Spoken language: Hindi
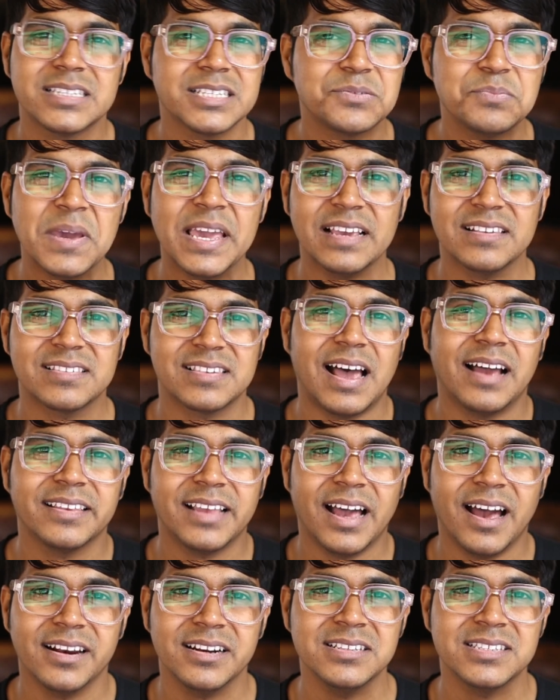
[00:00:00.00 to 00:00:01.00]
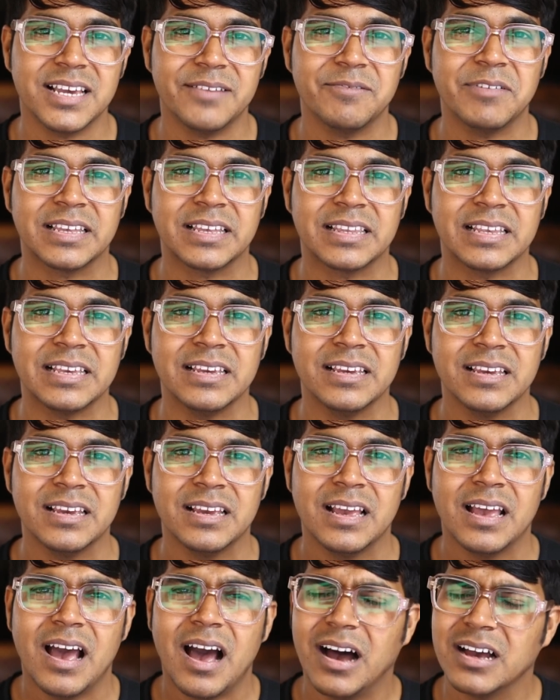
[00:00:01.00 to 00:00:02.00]
जिसमें एक साधारण सा व्यक्ति
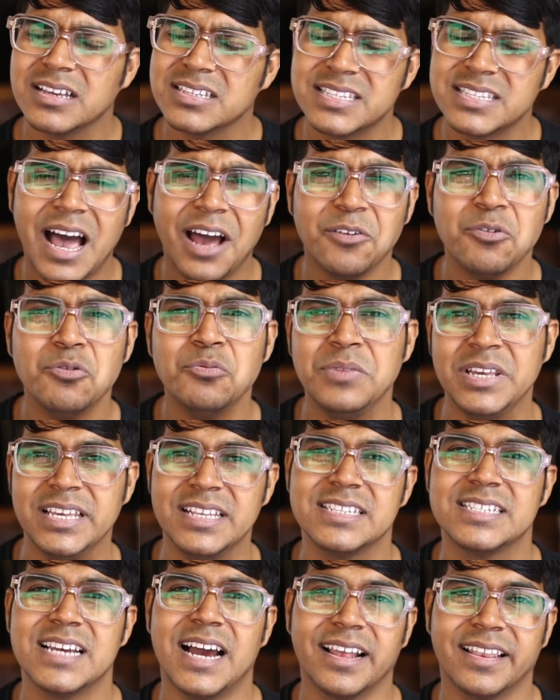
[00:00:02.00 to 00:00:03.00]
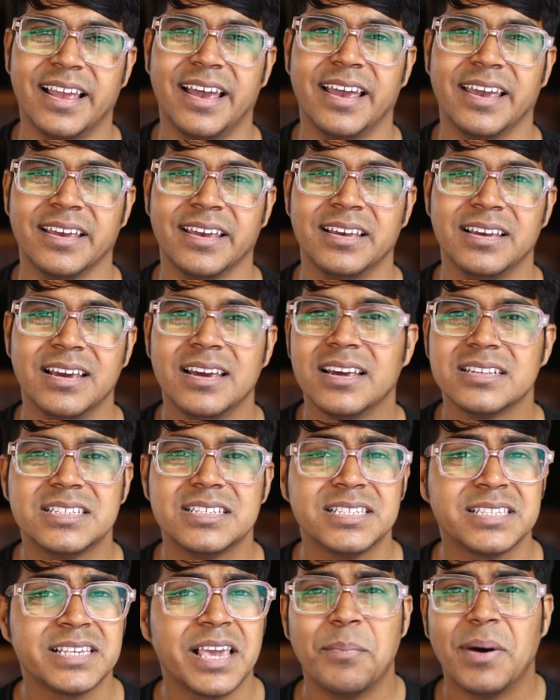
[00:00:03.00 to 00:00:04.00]
हजारों मील जाता है
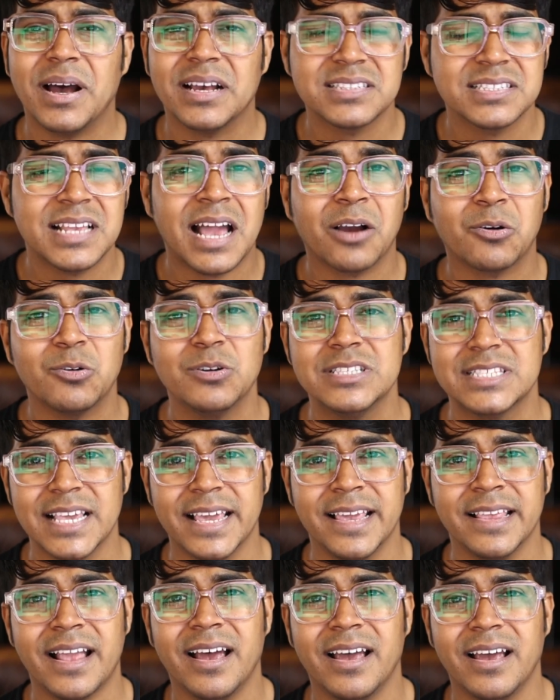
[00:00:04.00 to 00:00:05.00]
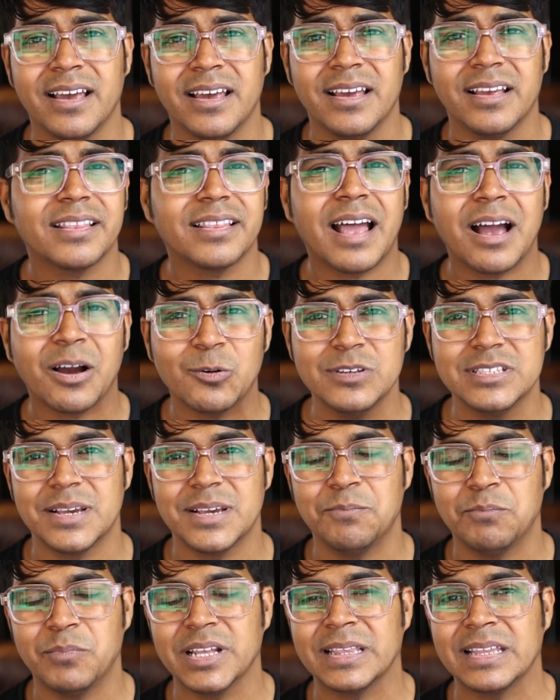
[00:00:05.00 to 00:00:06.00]
जिसके पास ना कोई सेना ना कोई
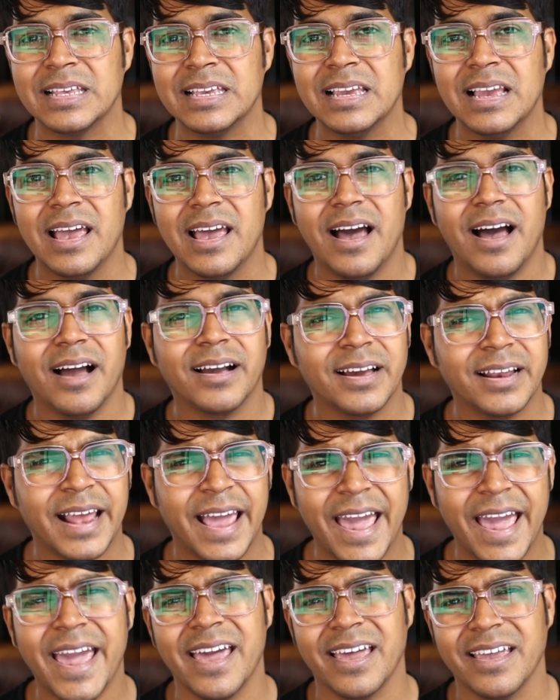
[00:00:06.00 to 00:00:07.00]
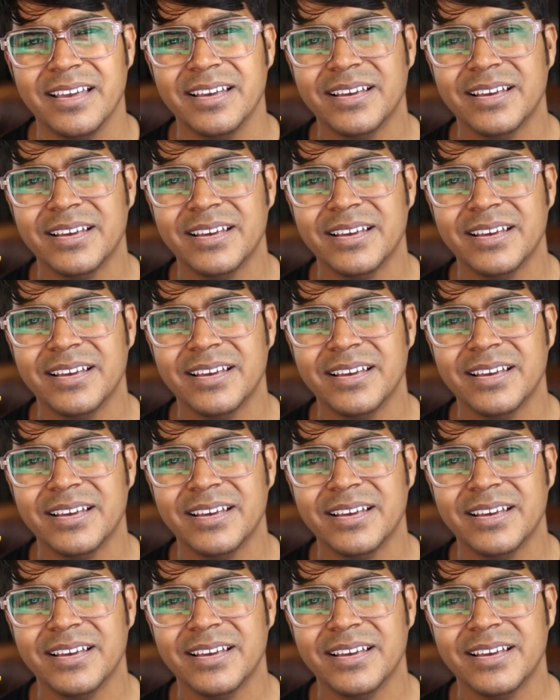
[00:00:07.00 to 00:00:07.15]
संपत्ति अगर है